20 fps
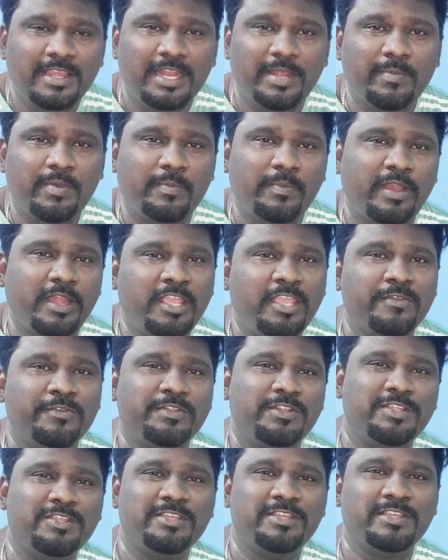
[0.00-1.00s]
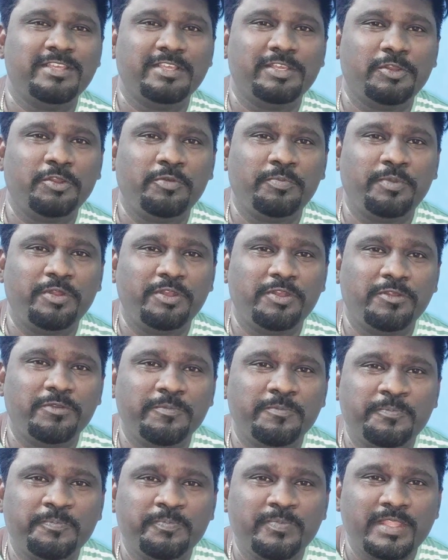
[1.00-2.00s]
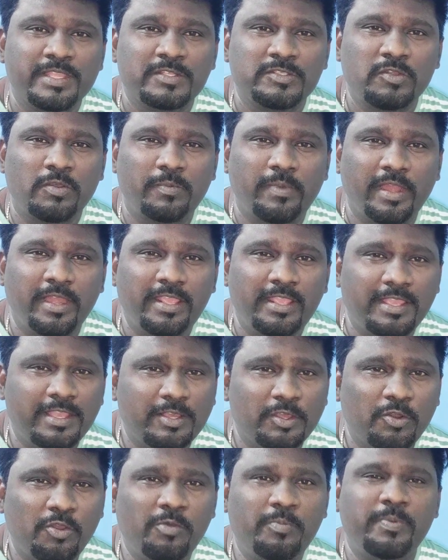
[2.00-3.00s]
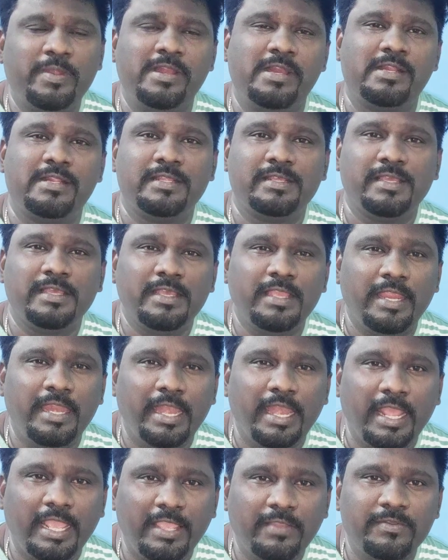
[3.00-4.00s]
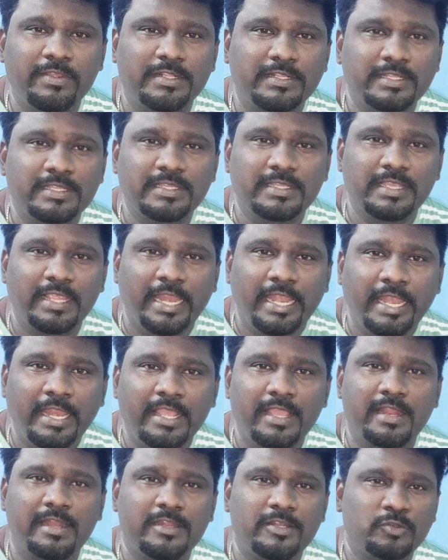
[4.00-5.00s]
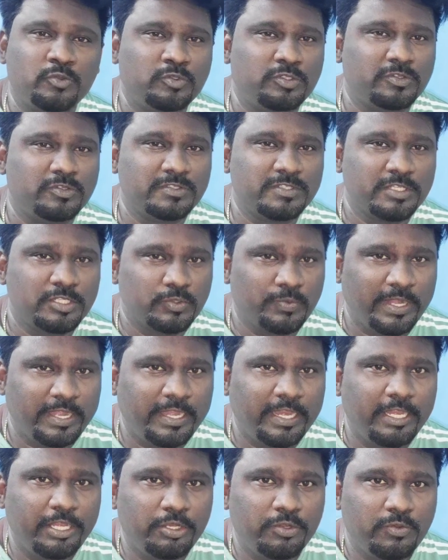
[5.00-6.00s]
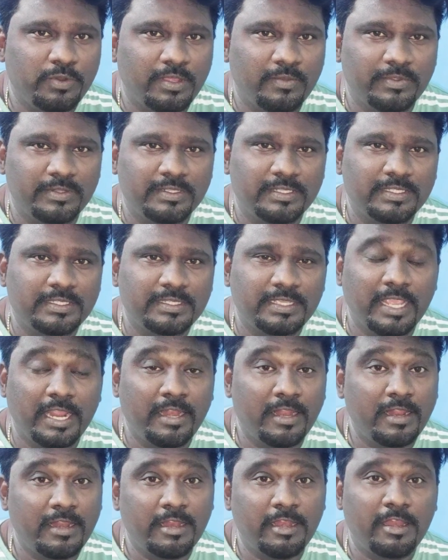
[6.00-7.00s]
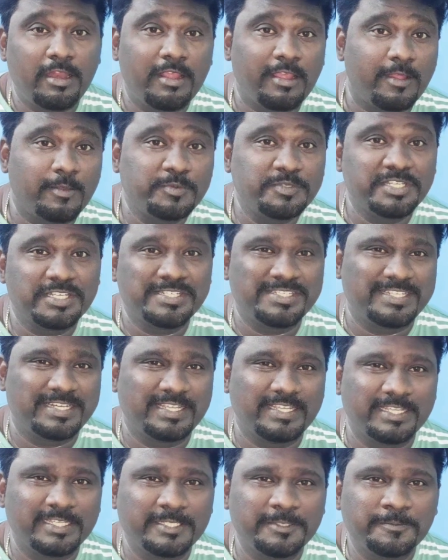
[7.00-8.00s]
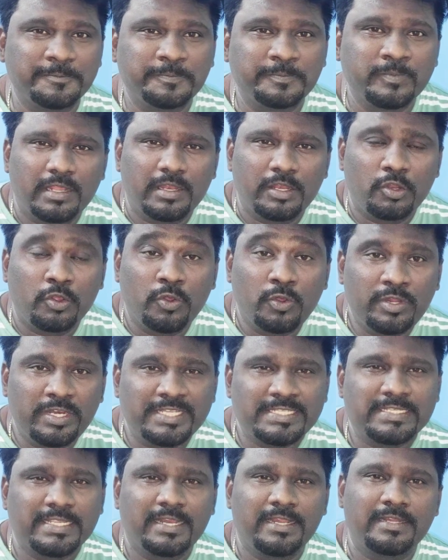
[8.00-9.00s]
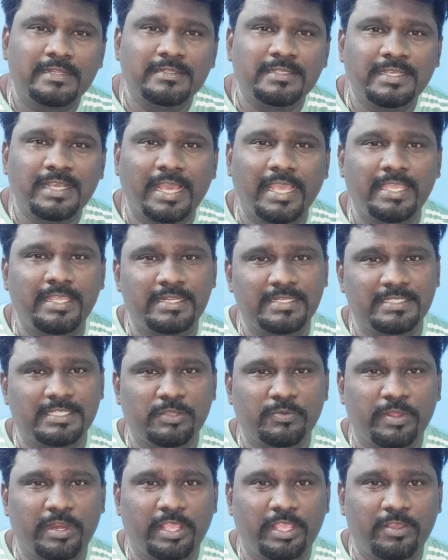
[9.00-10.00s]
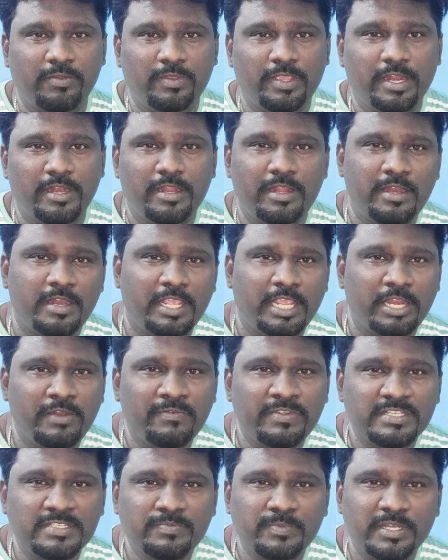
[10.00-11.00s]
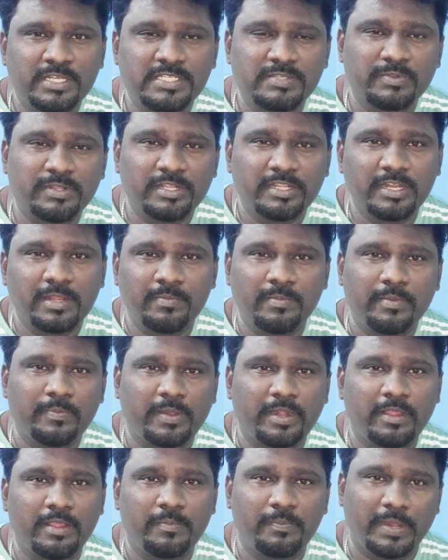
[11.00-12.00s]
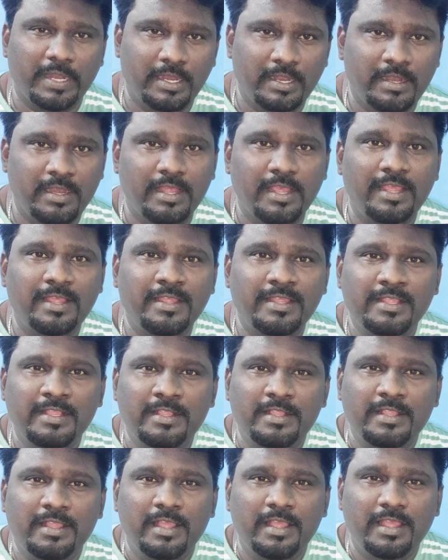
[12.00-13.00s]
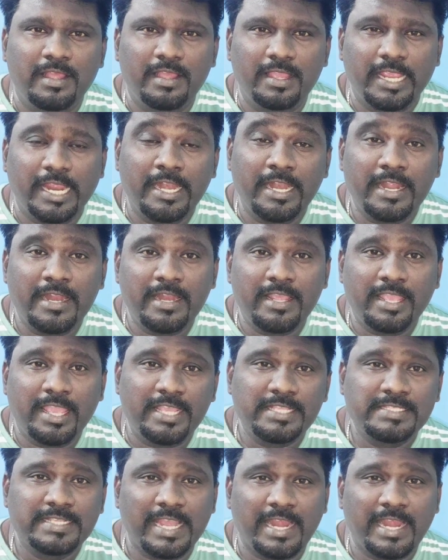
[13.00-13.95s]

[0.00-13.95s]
நம்ம மணியை வந்து க்ரோ பண்ணணும் ஸோ மணியை க்ரோ பண்ணுறதுக்கு இன்றைக்கி வந்து இந்தியாவில் டூ தௌசண்ட் டுவெண்ட்டி டூவில் வந்து என்னென்னலாம் ஆப்ஷன்ஸ் இருக்குது லோ ரிஸ்க்லேருந்து ஹை ரிஸ்க் வரைக்கும் என்னென்ன இன்வெஸ்ட்மெண்ட்ஸ் வந்து நம்ம ப பண்ணலாம் என்னென்ன ஏஜ்